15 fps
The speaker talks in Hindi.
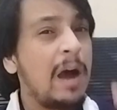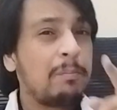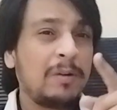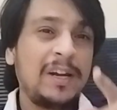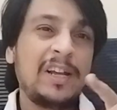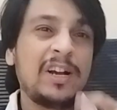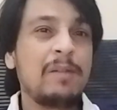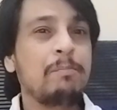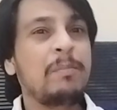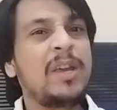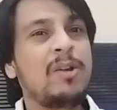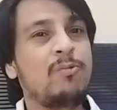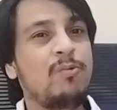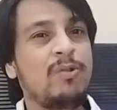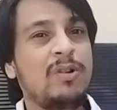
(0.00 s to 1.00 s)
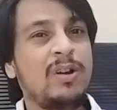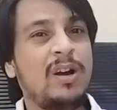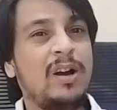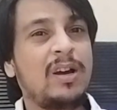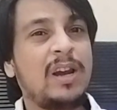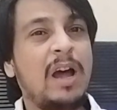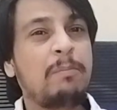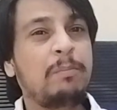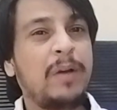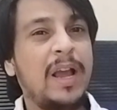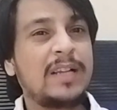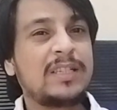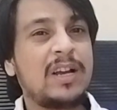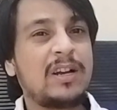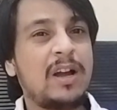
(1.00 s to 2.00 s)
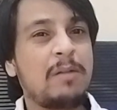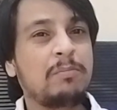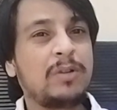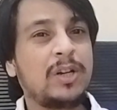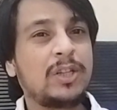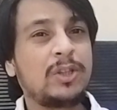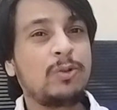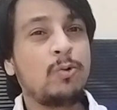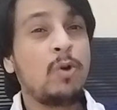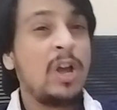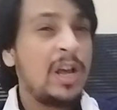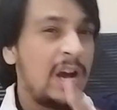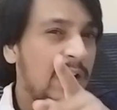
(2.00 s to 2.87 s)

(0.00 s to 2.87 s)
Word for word: आप निकम्मे हो अगर आप ऐसा काम करते हो